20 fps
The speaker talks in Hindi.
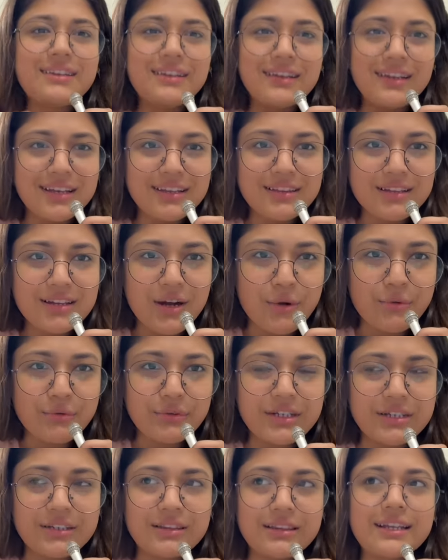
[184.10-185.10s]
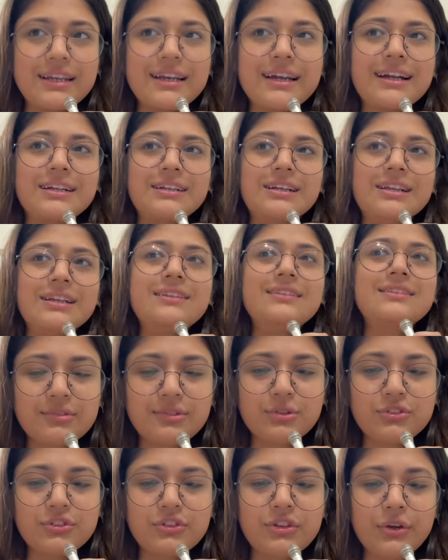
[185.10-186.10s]
नीयत काउंट करती है एटलीस्ट
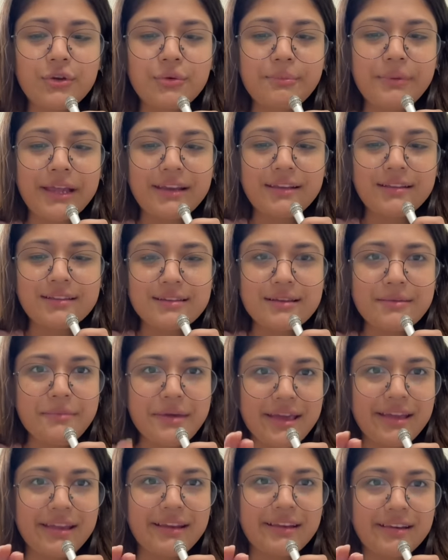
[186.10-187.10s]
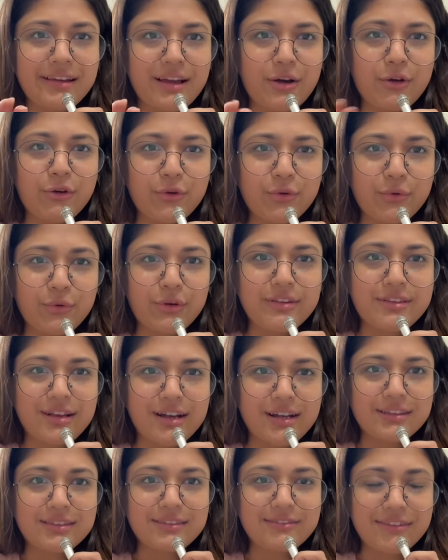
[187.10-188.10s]
कुछ दिनों पहले से मैं इन नाखूनों के
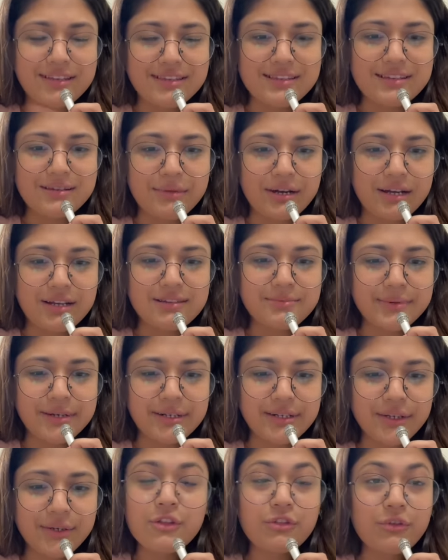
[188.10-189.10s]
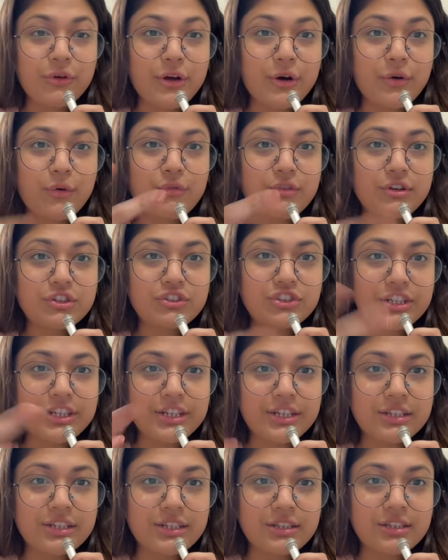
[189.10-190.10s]
साथ साथ वैसे नमाज पढ़ रही हूँ थोड़ा ओवर
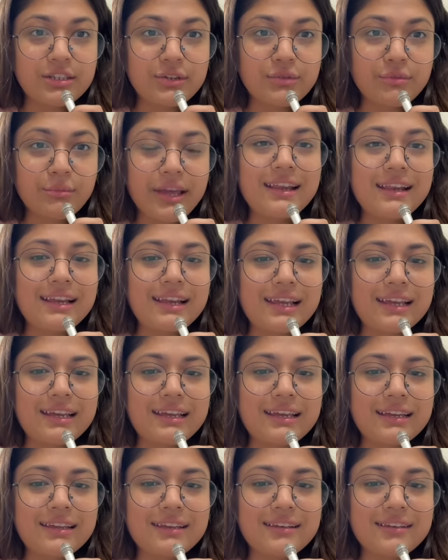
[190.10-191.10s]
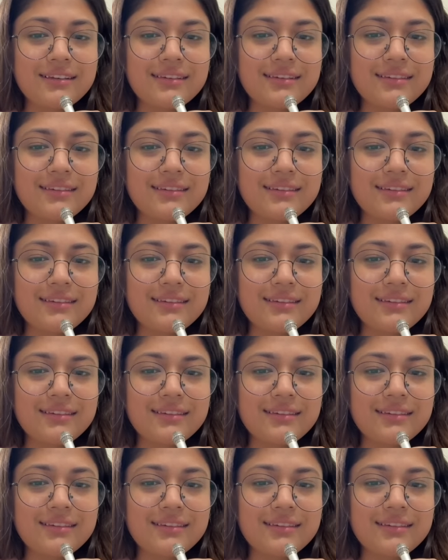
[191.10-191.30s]
शेयर कर रही हूँ मैं लेकिन